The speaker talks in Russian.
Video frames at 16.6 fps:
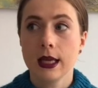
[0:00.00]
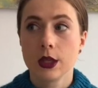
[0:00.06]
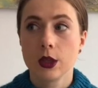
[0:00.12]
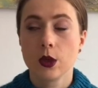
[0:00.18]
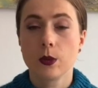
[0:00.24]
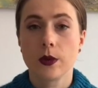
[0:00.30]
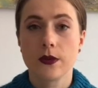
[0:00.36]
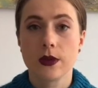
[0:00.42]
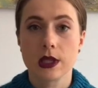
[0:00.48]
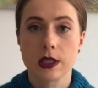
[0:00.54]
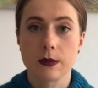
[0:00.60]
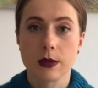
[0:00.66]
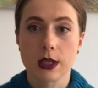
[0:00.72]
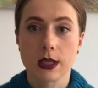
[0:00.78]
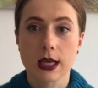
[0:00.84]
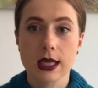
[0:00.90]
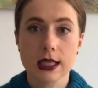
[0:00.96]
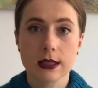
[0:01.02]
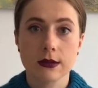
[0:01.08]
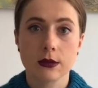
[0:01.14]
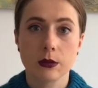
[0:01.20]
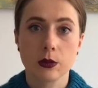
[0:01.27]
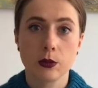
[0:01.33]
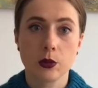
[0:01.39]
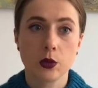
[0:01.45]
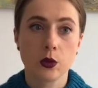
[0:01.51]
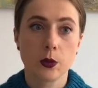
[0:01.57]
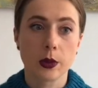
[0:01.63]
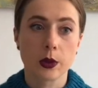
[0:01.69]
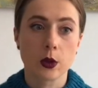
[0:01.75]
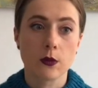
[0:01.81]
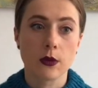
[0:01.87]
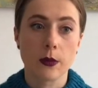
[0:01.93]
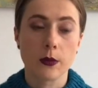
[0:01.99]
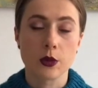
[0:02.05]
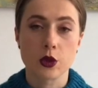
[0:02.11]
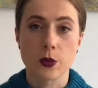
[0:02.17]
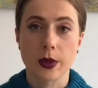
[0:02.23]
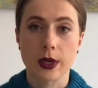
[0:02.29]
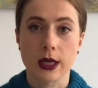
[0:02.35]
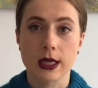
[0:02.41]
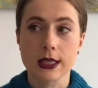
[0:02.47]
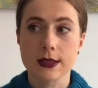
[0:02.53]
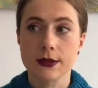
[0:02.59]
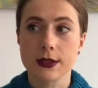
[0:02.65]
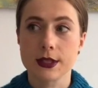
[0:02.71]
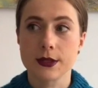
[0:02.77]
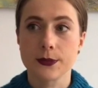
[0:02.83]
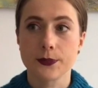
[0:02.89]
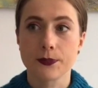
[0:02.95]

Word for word: но поверьте мне на слово, буду потом вам еще показывать,